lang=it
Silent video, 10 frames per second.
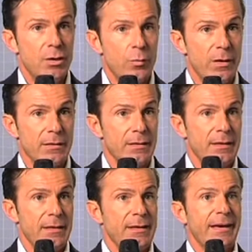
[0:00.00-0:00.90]

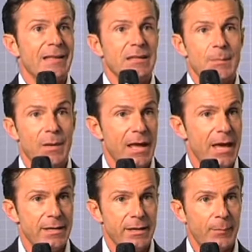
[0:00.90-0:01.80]
quindi i grandi
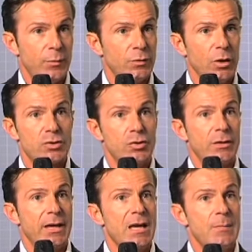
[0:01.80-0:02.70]
player piuttosto
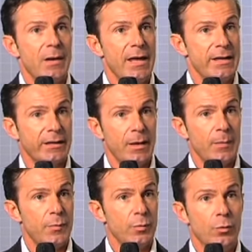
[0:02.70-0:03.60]
che i
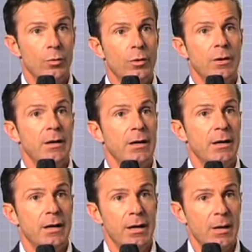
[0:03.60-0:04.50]
player più
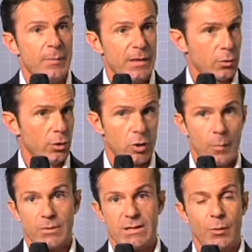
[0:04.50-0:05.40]
eh, piccoli
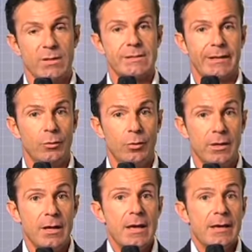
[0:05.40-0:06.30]
come possiamo essere
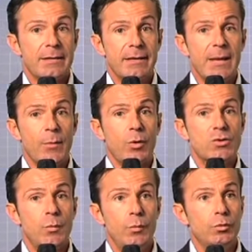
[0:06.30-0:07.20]
noi. Chiediamo a
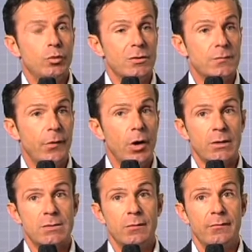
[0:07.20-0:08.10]
questo punto uno
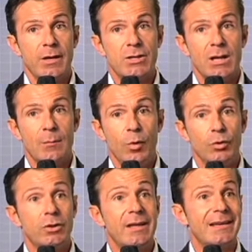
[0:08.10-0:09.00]
sforzo invece al
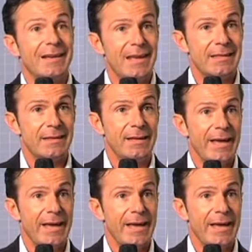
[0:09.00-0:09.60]
mondo dei clienti delle